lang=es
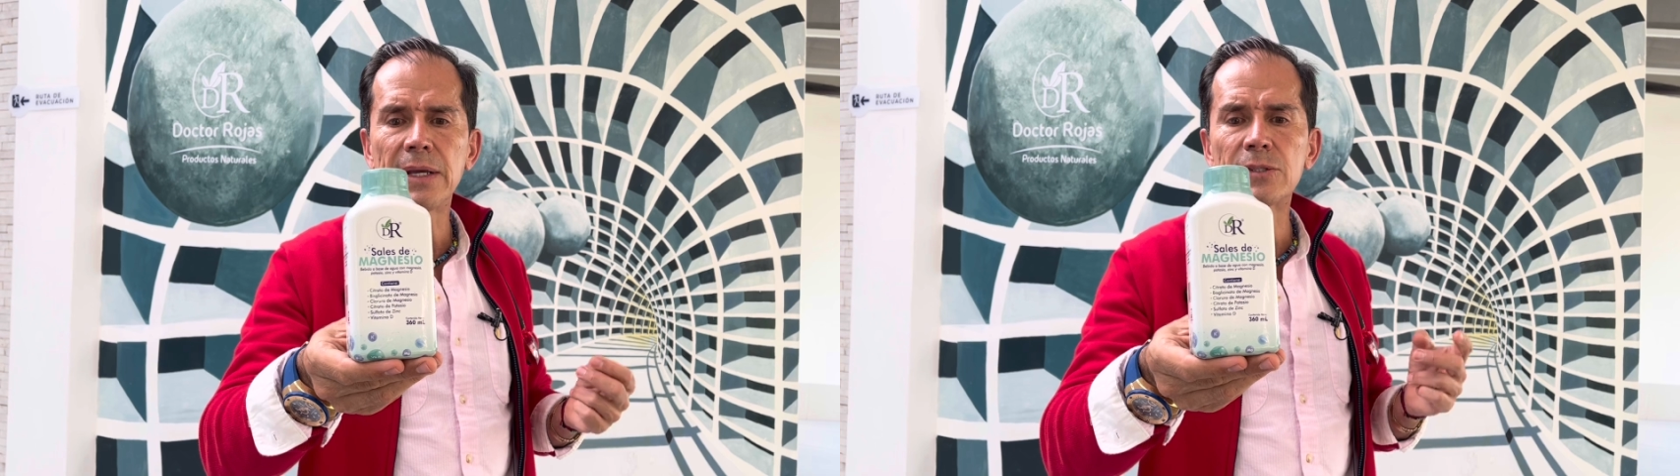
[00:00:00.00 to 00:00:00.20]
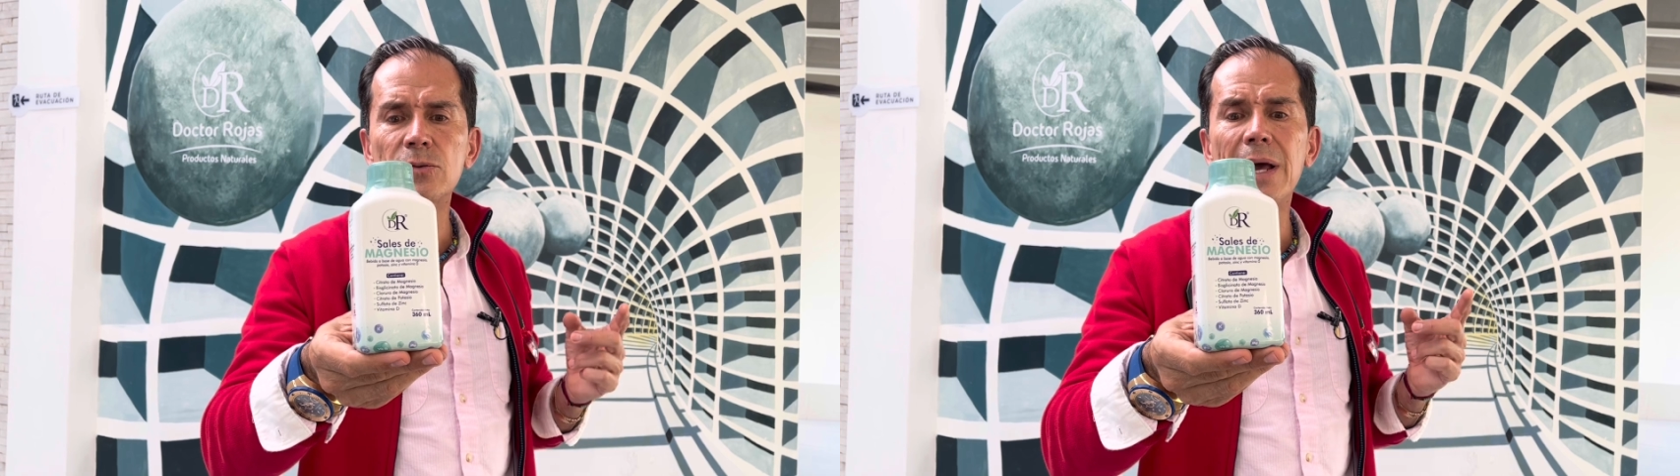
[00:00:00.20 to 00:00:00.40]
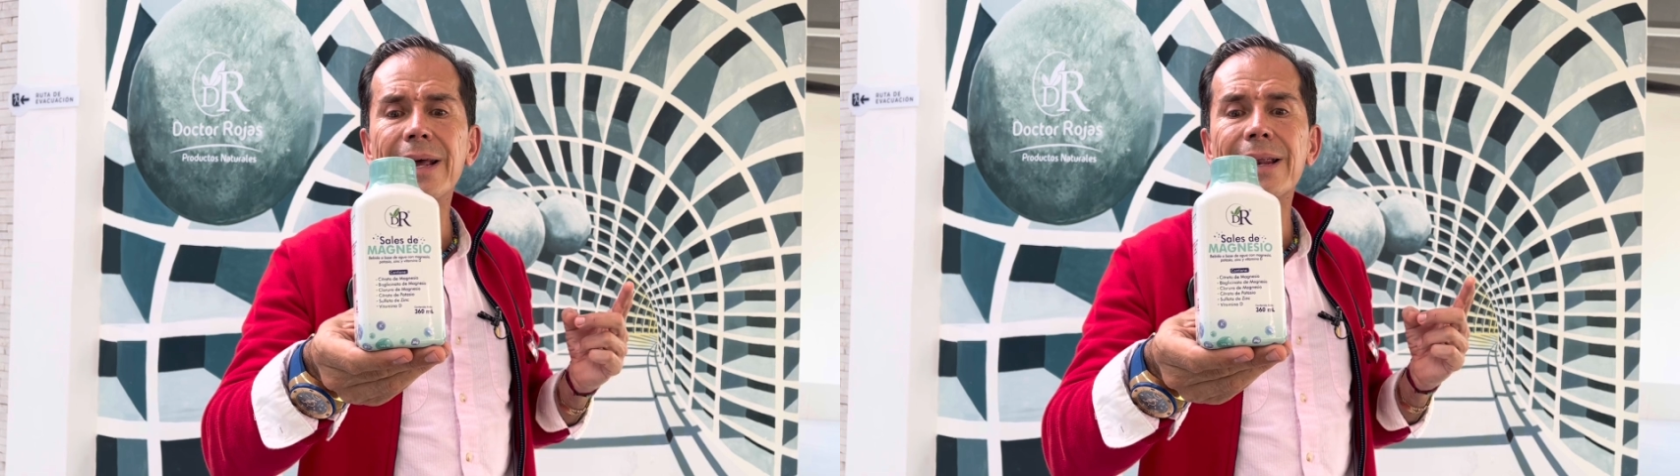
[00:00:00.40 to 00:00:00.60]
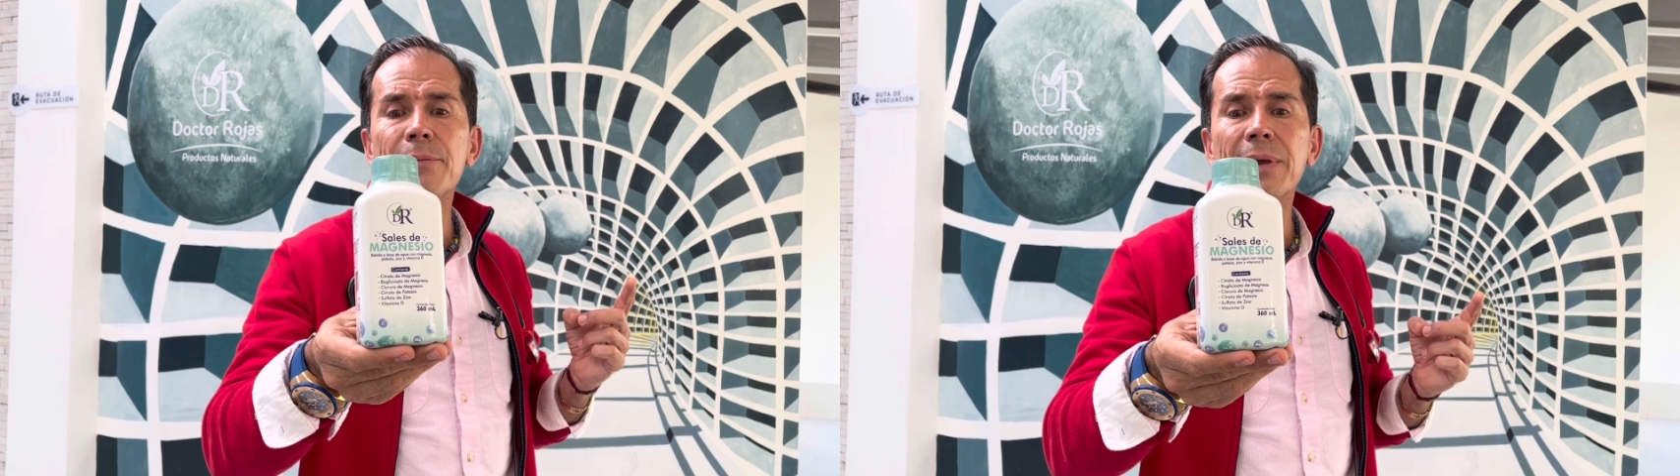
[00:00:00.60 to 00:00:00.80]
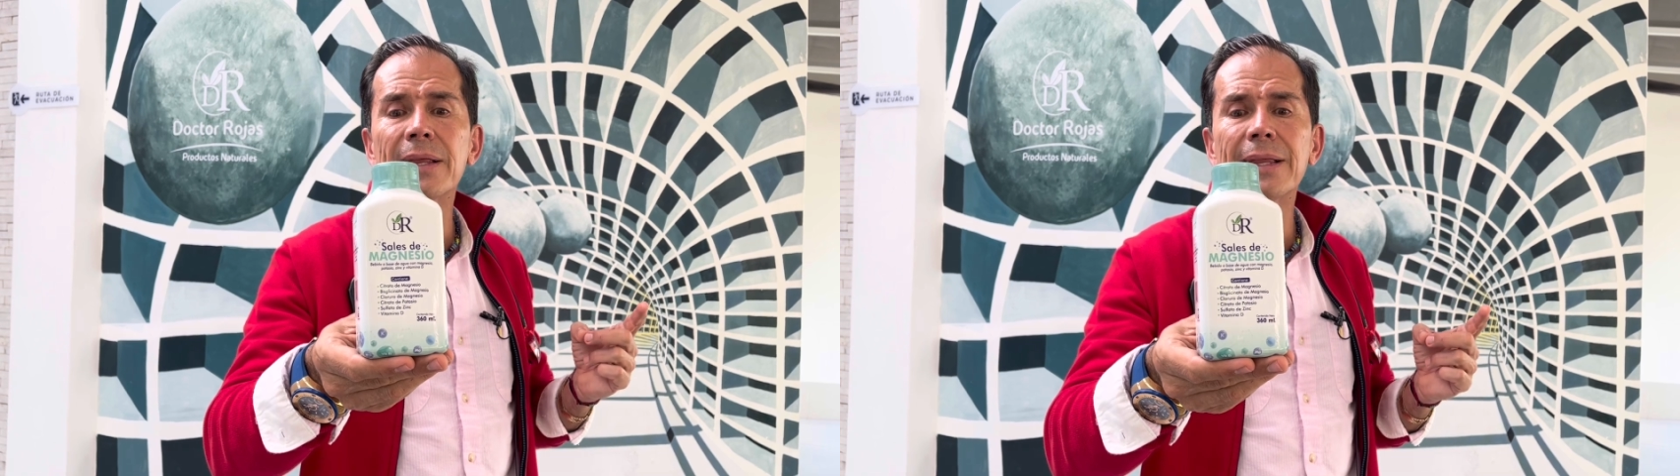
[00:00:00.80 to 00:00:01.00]
es una
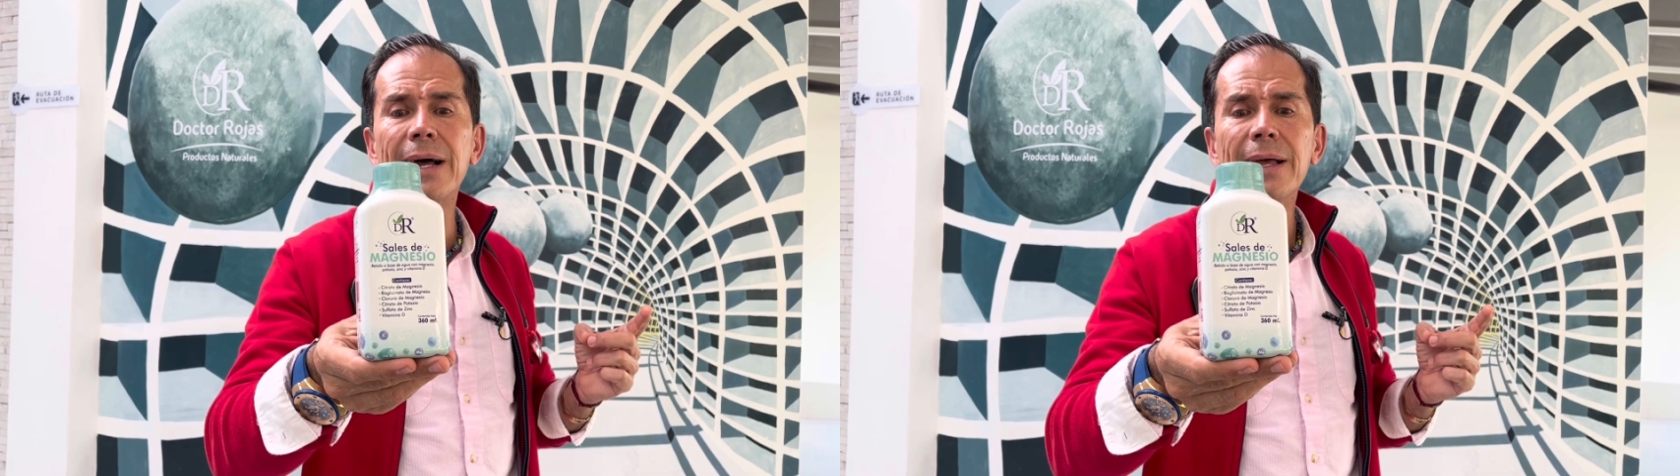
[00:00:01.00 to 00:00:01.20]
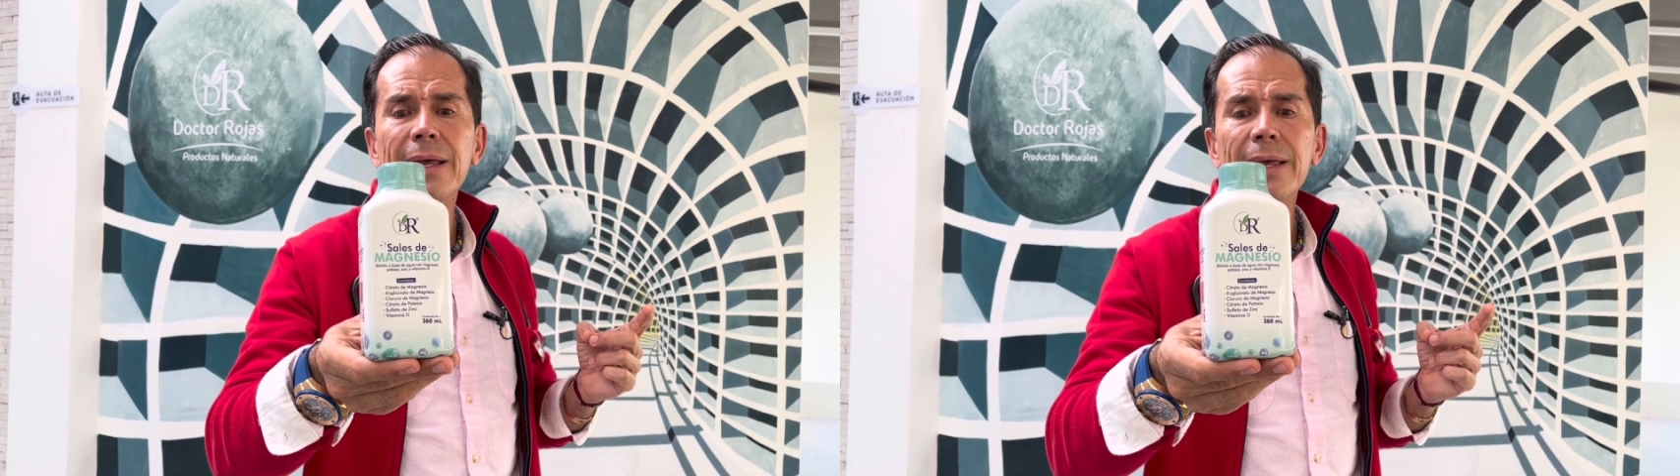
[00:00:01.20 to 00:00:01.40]
herramienta